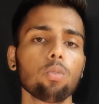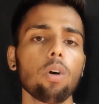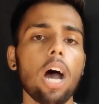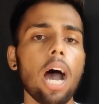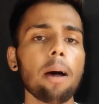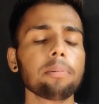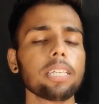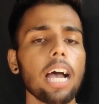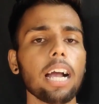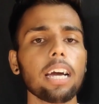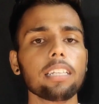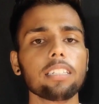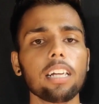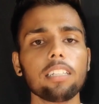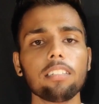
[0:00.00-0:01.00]
तो आप
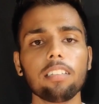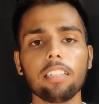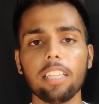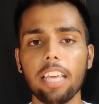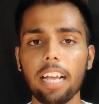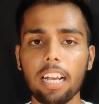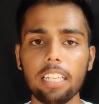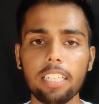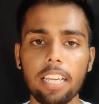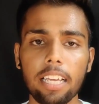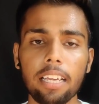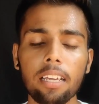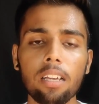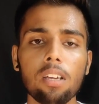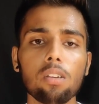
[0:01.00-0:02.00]
जाकर जल्दी से देख
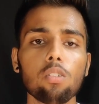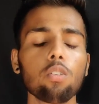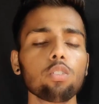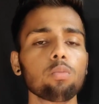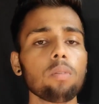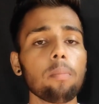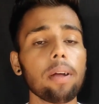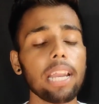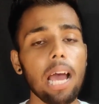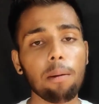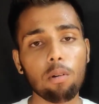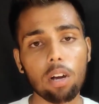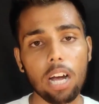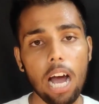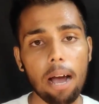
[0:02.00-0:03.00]
लीजिए क्योंकि उसमें मैंने
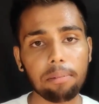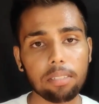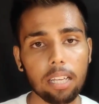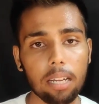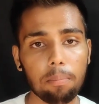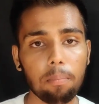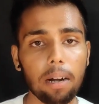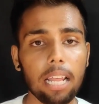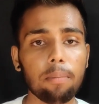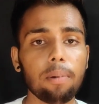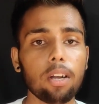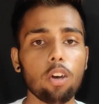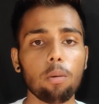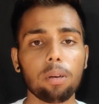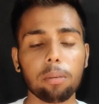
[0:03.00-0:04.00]
आपको काफ़ी सारे बड़े
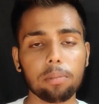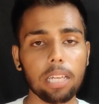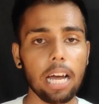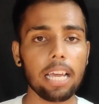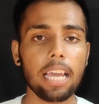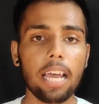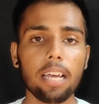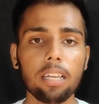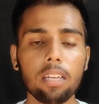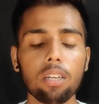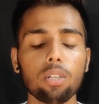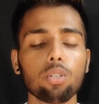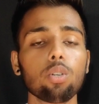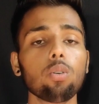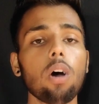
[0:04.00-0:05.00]
बड़े ऑफर बताए
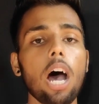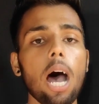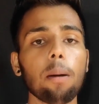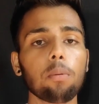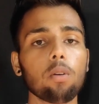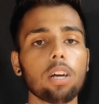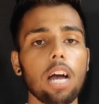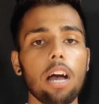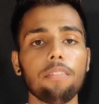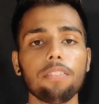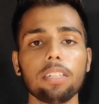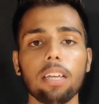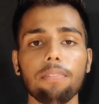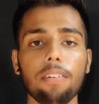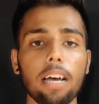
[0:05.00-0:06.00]
हैं जो आपको
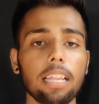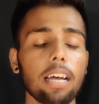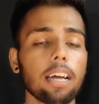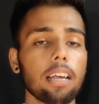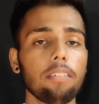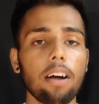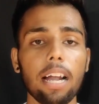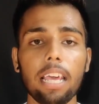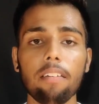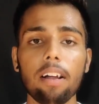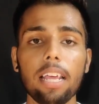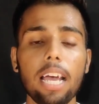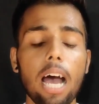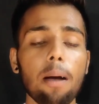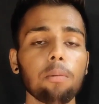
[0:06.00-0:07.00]
काफ़ी ज़्यादा फायदा करवाने
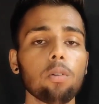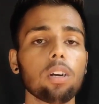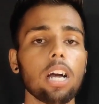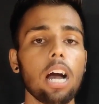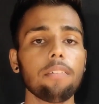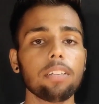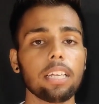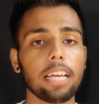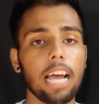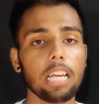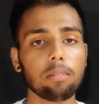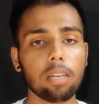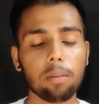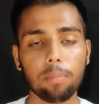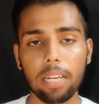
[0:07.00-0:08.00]
वाले हैं आपको काफ़ी ज़्यादा
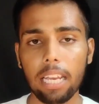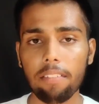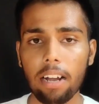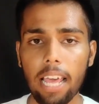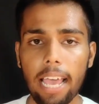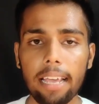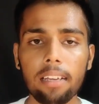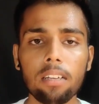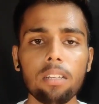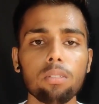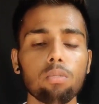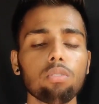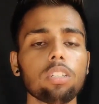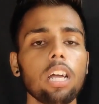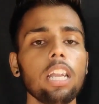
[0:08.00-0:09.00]
कैशबैक मिलने वाला है
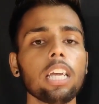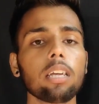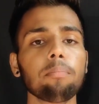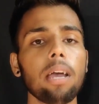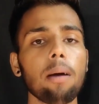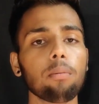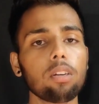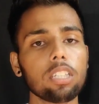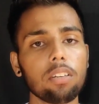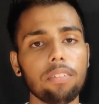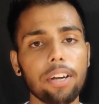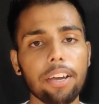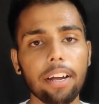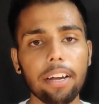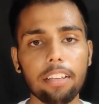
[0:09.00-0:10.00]
तो उसका लिंक मैं आपको नीचे
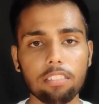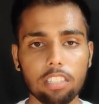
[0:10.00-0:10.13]
वीडियो का